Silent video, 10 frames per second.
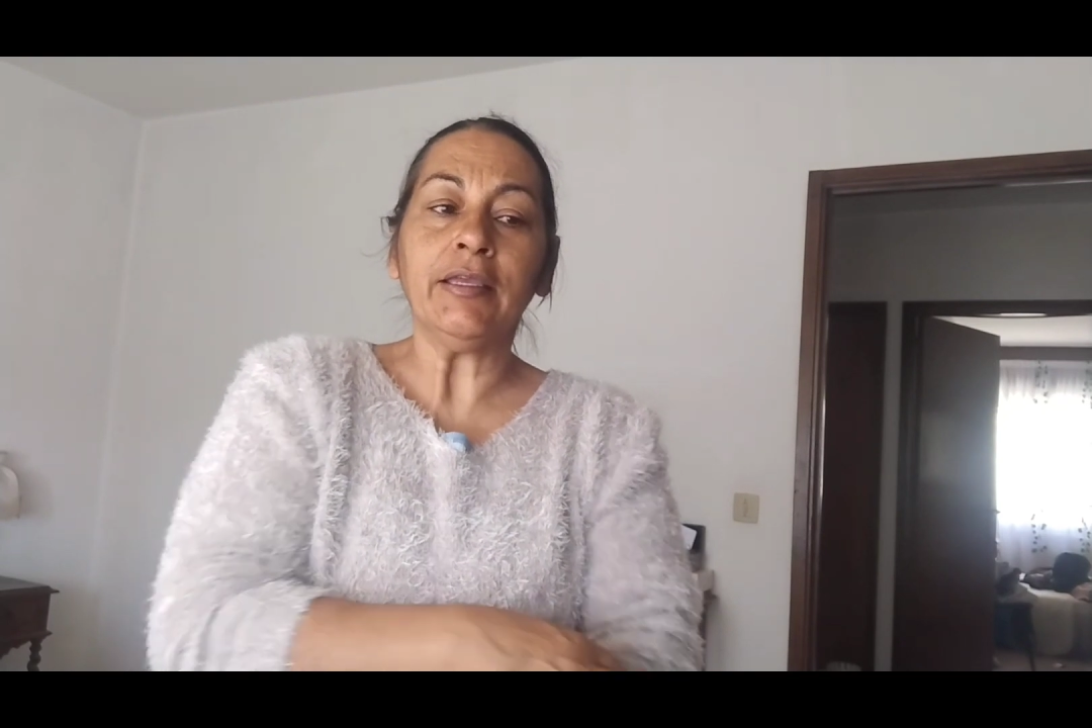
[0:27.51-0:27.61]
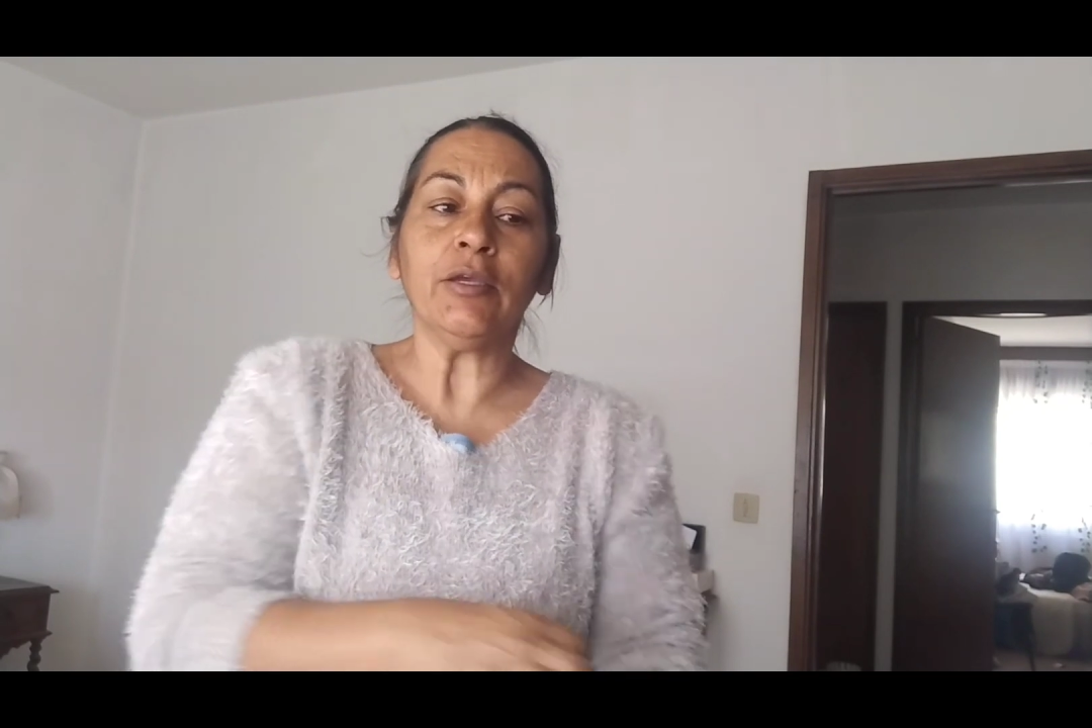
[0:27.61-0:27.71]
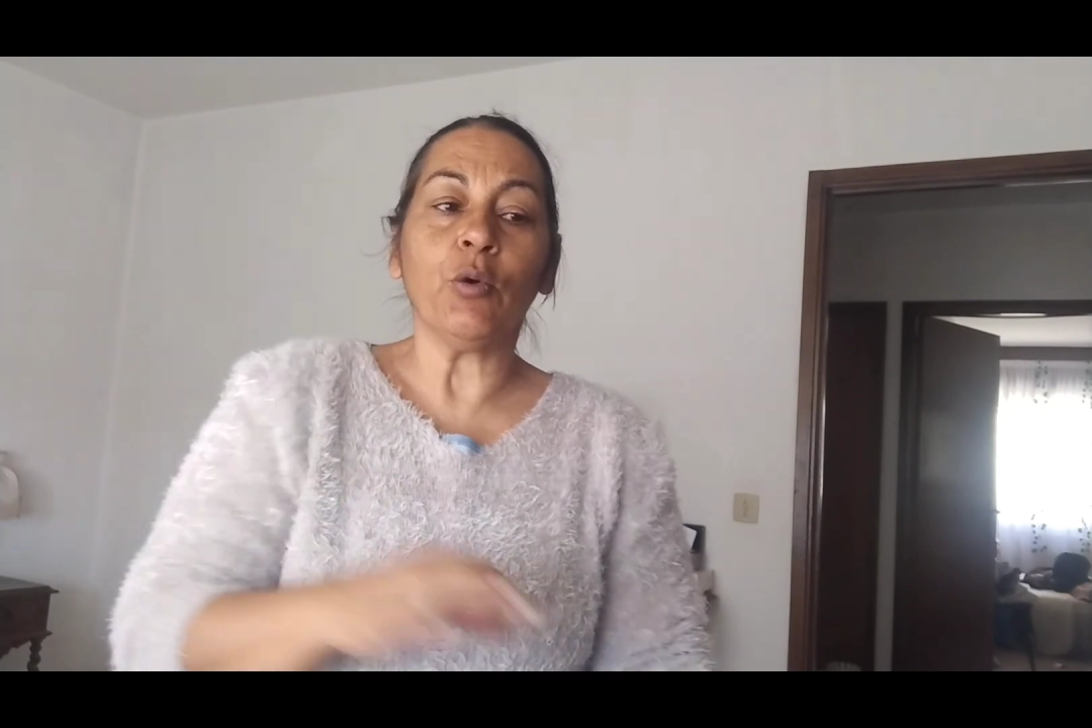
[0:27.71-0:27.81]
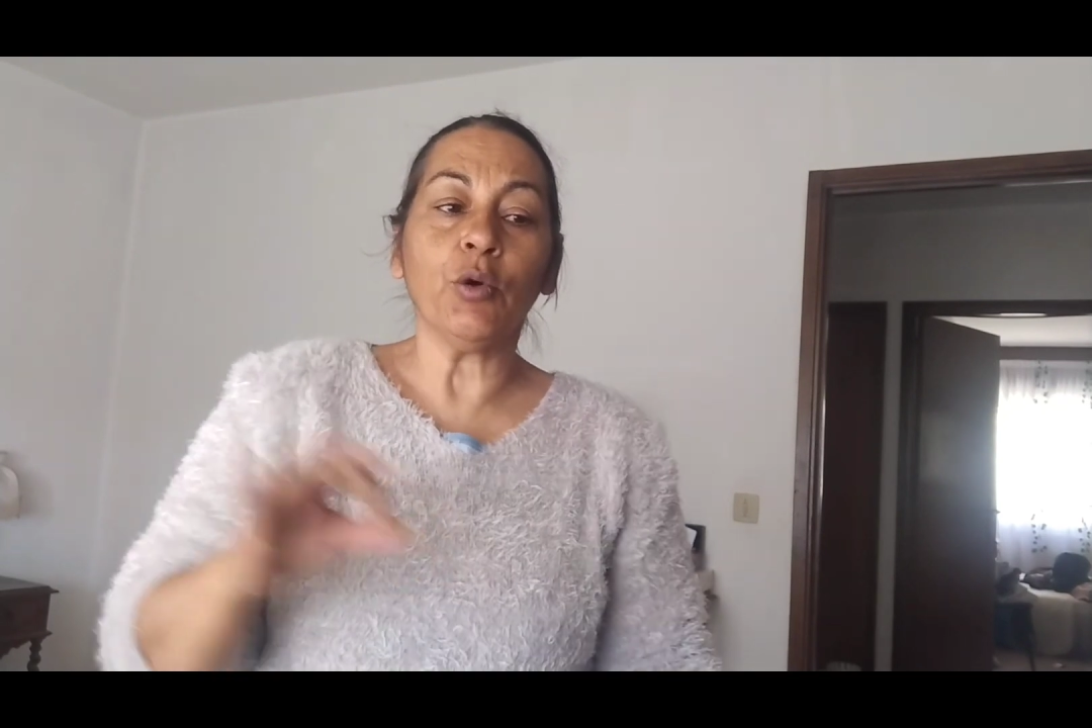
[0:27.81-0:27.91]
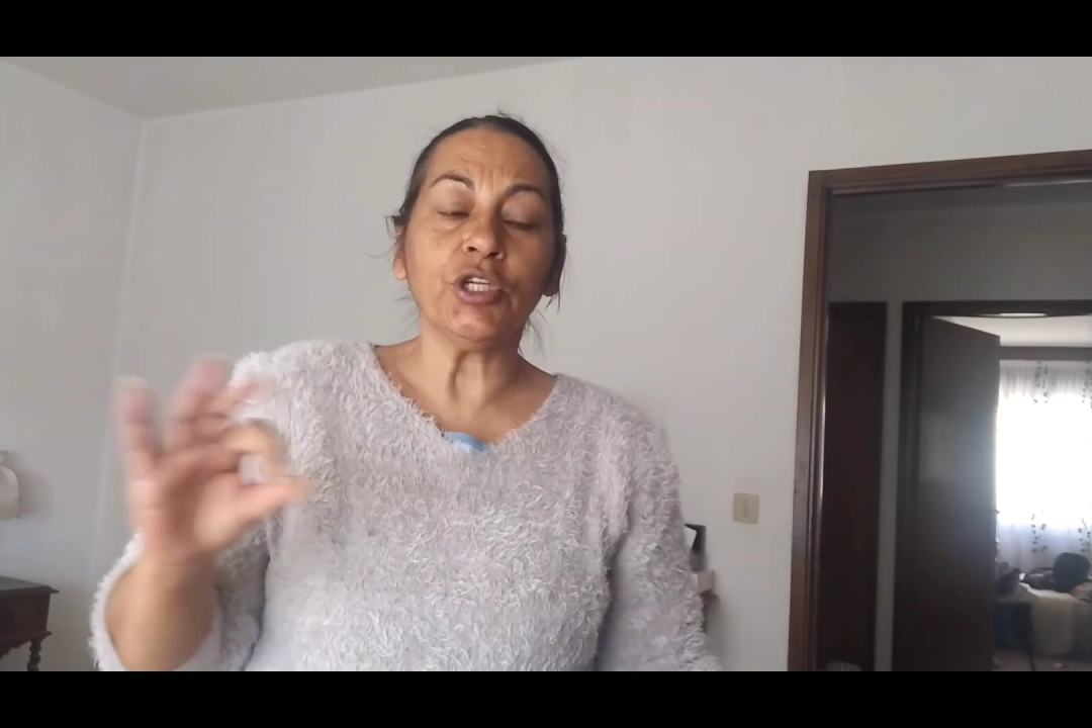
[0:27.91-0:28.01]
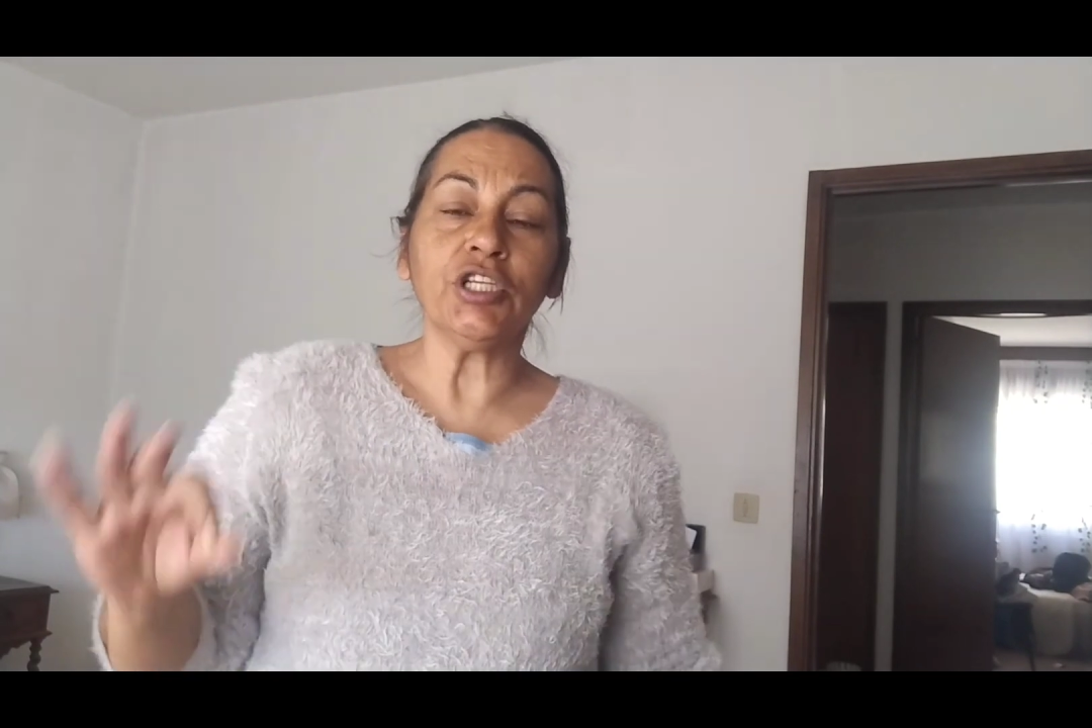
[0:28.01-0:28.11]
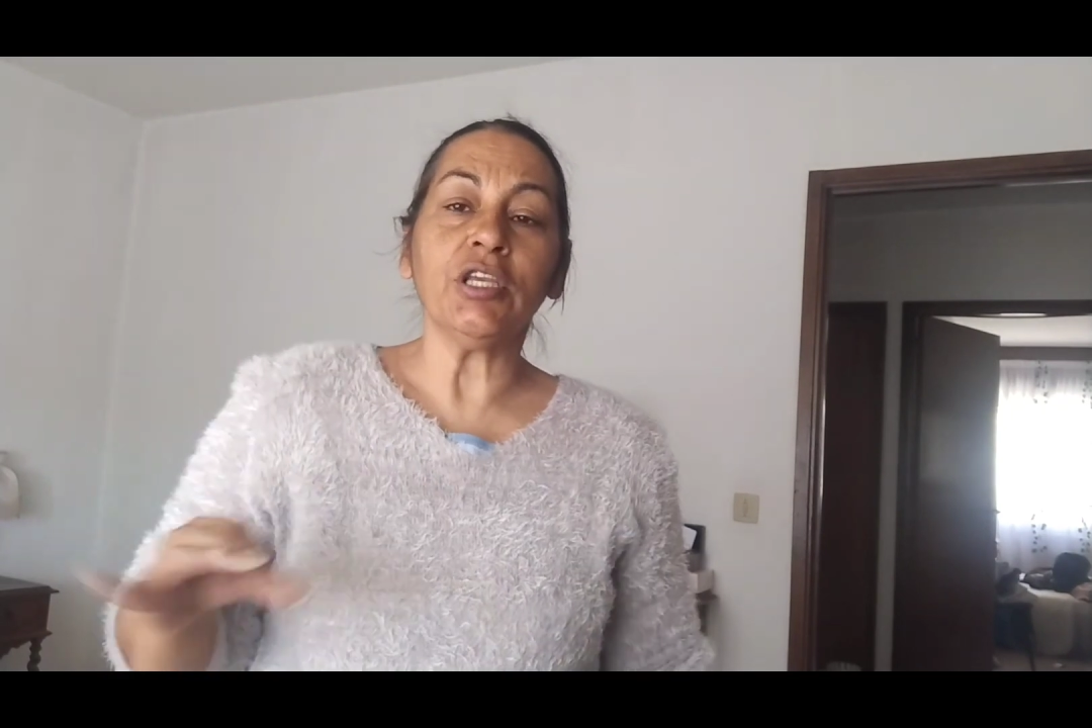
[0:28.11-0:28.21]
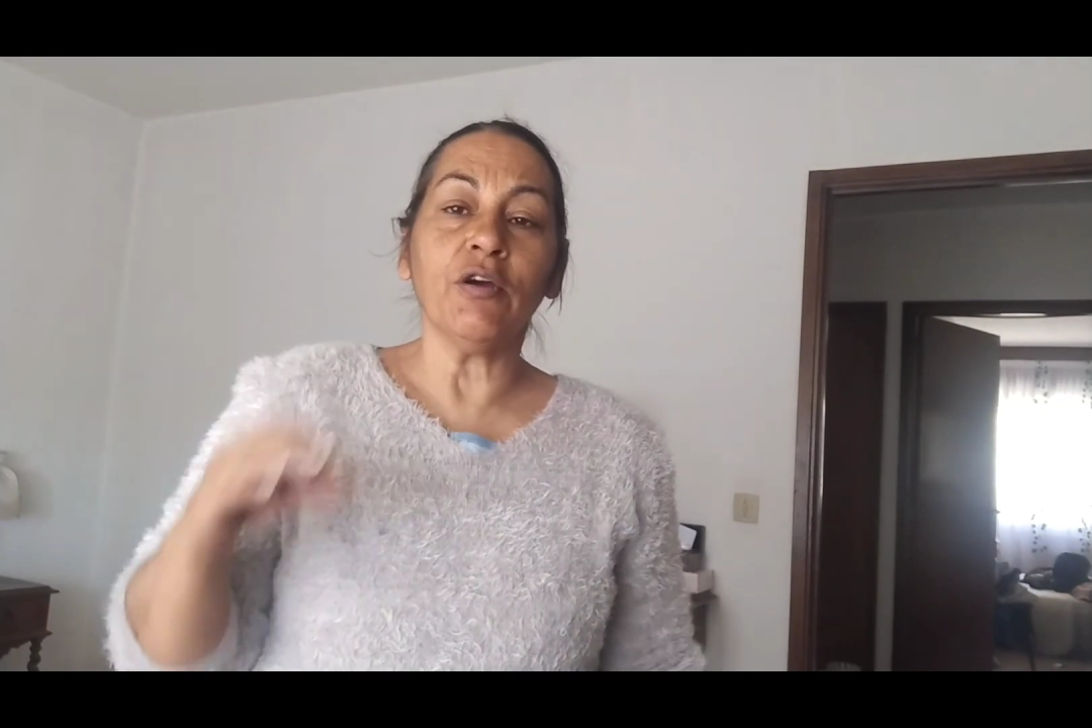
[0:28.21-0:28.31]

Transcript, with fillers: e hoje